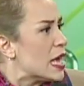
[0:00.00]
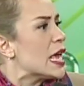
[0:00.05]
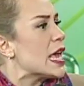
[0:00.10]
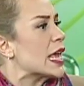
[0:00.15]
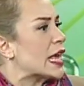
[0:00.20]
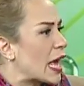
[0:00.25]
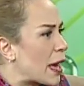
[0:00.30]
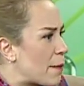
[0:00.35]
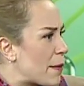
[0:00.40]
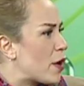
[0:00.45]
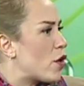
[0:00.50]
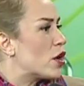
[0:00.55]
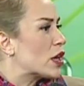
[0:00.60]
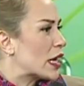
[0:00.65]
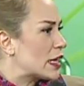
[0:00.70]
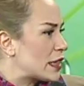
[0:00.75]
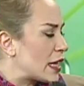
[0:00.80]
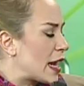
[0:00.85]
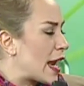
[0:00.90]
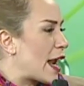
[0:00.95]
y qué mejor
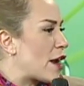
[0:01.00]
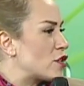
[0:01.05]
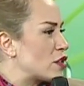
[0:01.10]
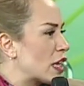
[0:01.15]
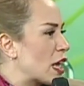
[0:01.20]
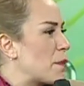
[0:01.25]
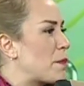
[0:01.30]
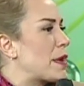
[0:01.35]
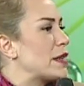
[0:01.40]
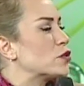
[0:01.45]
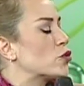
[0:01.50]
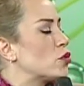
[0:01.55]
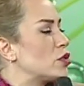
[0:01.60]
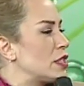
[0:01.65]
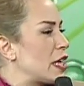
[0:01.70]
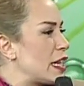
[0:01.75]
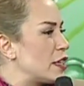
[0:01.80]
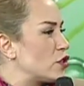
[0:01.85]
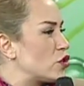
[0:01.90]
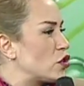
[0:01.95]
que tenerlos aquí para
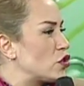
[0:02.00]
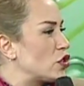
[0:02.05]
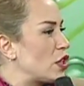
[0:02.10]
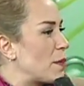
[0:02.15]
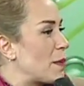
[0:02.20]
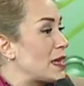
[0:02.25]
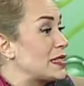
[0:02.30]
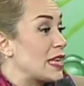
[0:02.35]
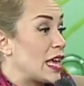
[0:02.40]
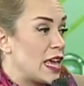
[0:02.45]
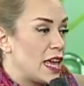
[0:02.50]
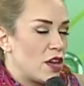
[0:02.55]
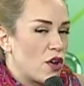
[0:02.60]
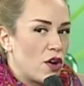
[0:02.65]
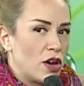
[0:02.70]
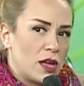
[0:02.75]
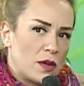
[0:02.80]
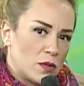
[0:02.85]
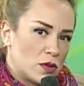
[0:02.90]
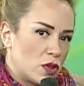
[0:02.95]
escuchar estos temas y
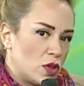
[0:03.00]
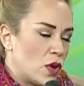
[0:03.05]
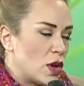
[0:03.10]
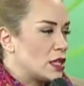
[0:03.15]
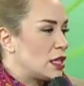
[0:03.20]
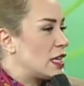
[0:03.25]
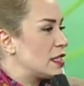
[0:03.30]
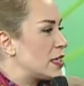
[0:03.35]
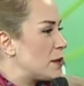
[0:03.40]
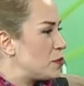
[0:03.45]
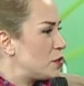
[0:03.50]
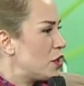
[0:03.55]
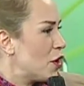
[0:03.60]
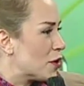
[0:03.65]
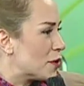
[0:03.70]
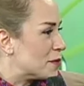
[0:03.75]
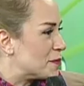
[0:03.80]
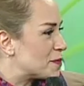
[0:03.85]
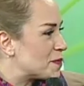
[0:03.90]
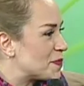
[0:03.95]
hoy no es la
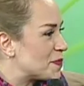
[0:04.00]
excepción.